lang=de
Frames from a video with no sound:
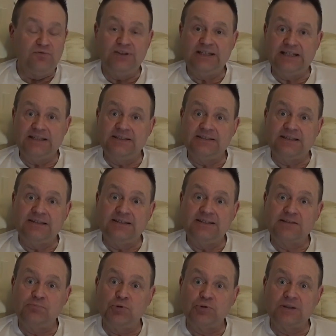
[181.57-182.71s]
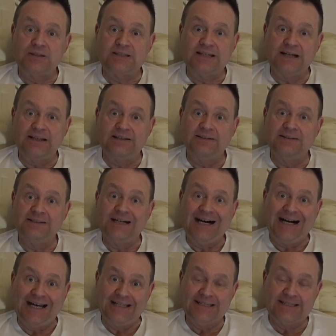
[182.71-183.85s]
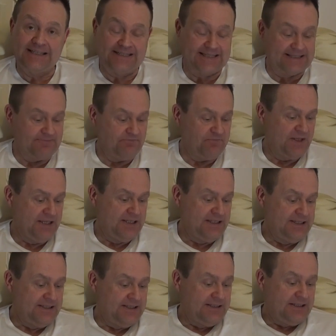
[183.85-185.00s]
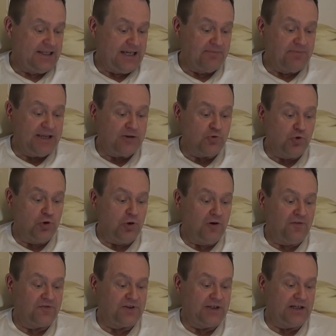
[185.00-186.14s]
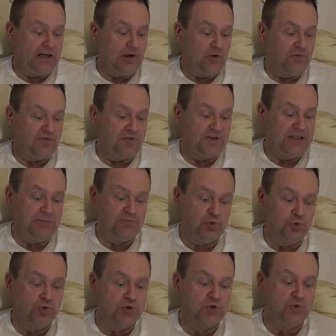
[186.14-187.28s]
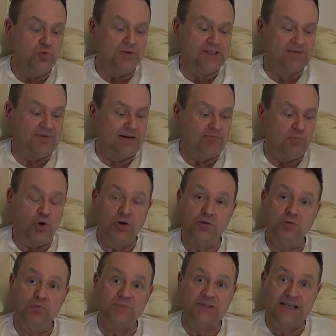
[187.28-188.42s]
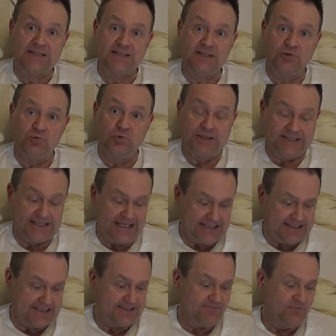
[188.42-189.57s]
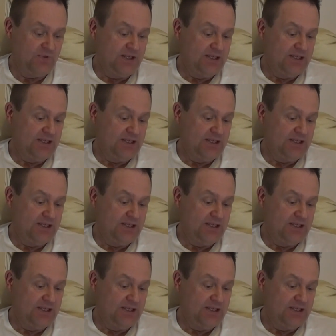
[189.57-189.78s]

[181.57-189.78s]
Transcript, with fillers: wie kann ich denn diese Potenziale einsetzen? Ja, Merkur läuft auf Neptun zu und zwar morgen um 16.06 Uhr.